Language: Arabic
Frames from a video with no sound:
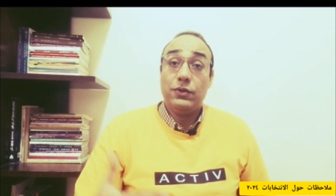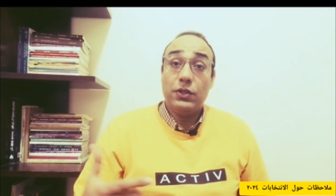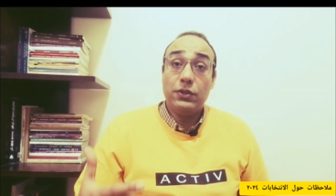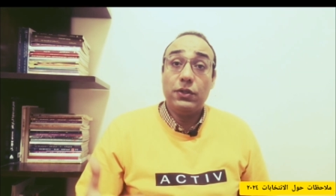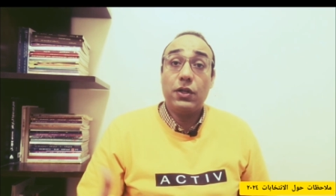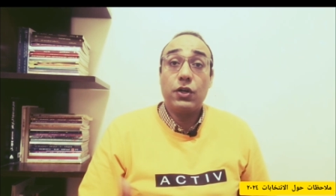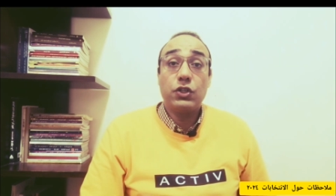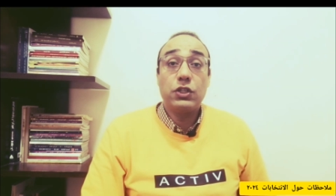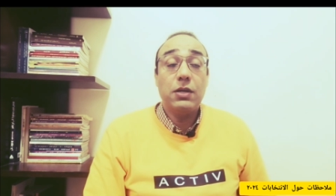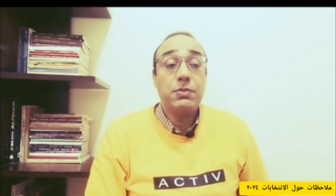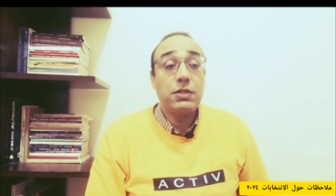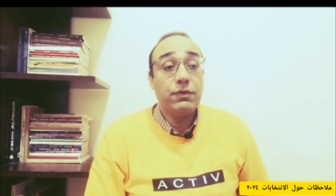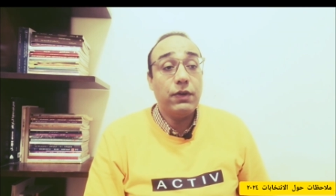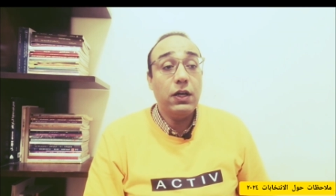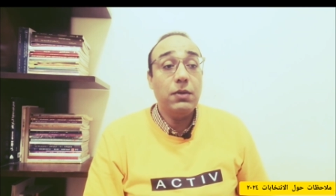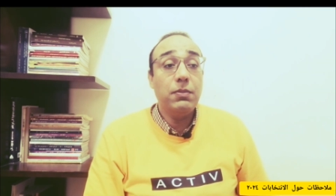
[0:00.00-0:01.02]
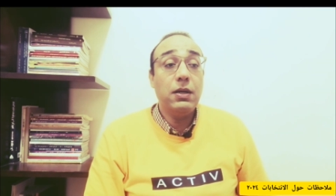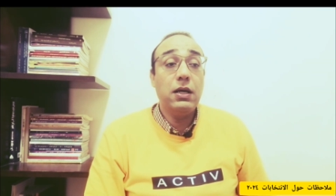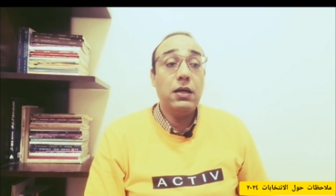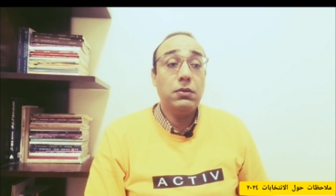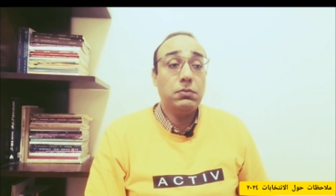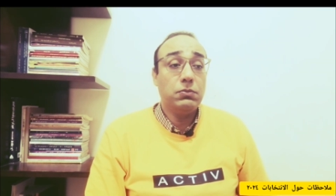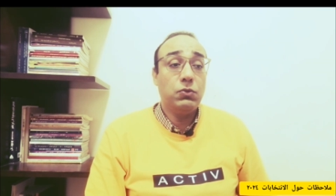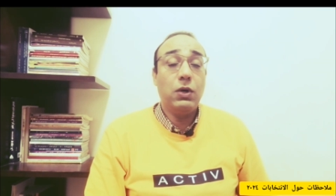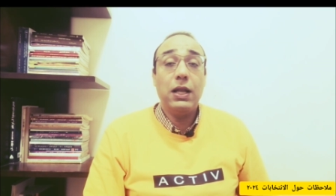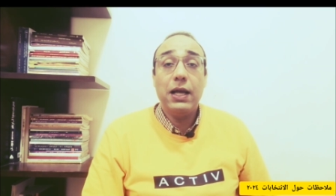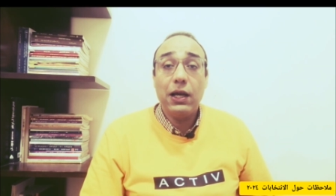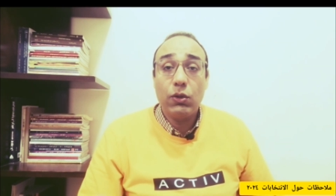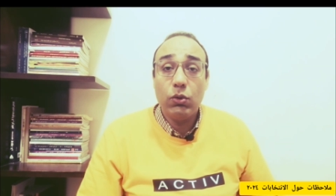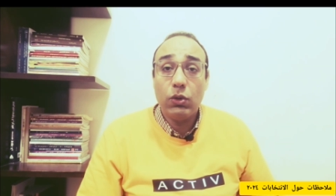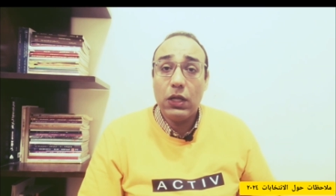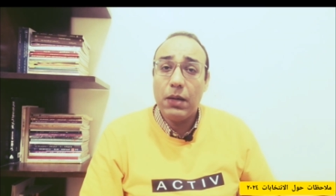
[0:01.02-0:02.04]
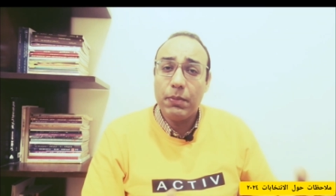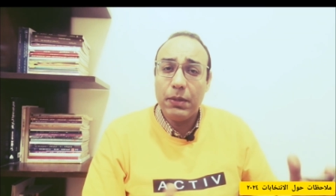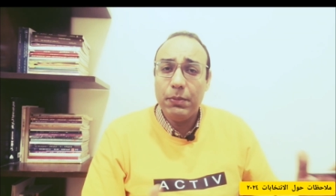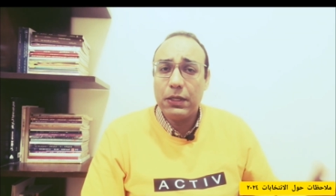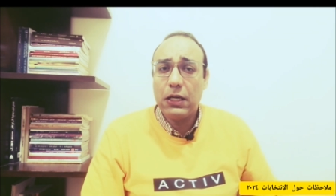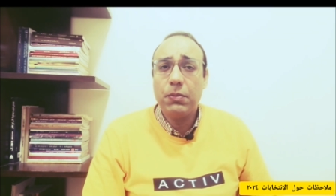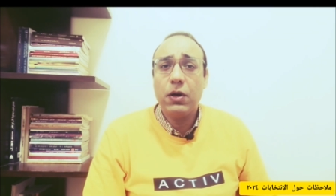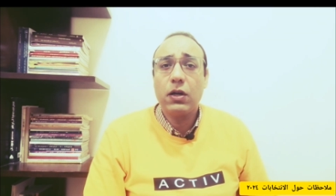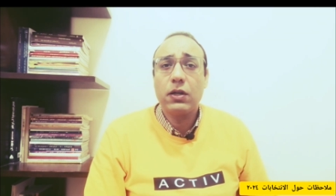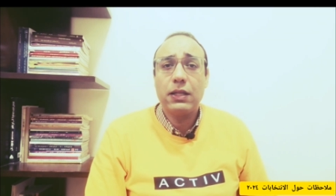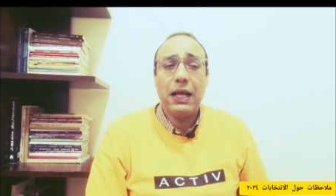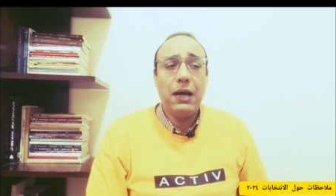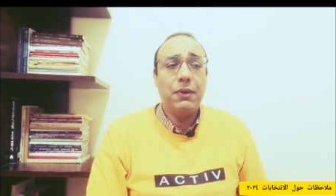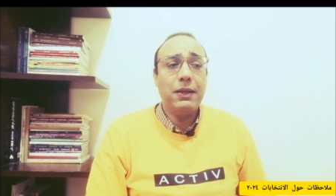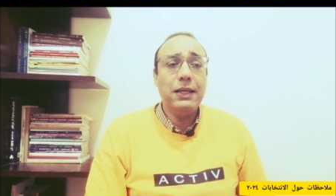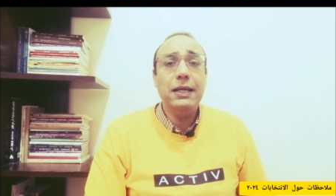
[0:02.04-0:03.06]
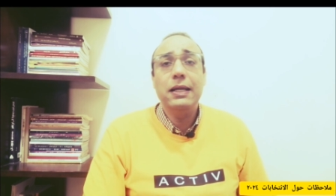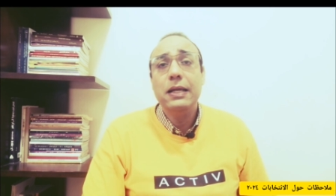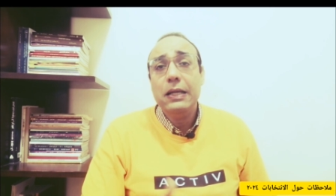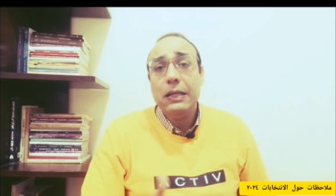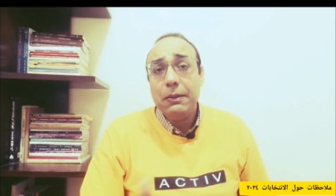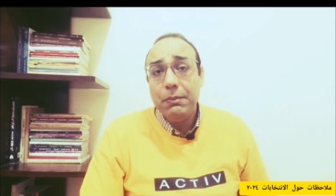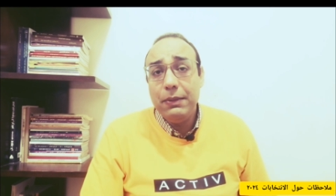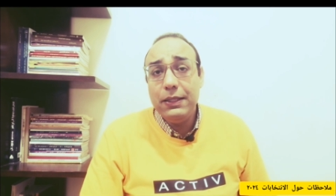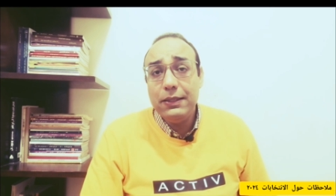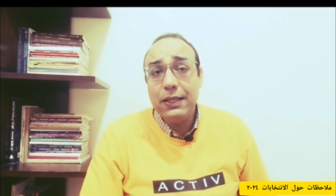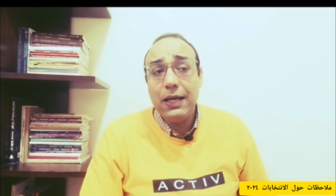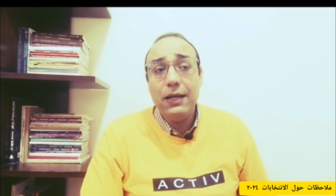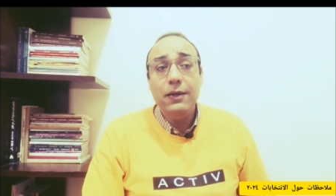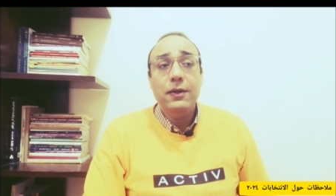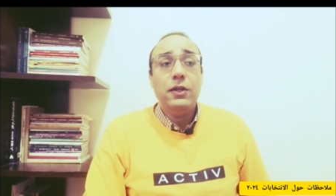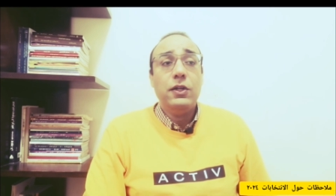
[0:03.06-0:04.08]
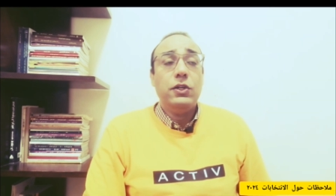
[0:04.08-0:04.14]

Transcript: نضارة شمس فخمة ولا يخلو الأمر من كام جرد حواليه مين ده؟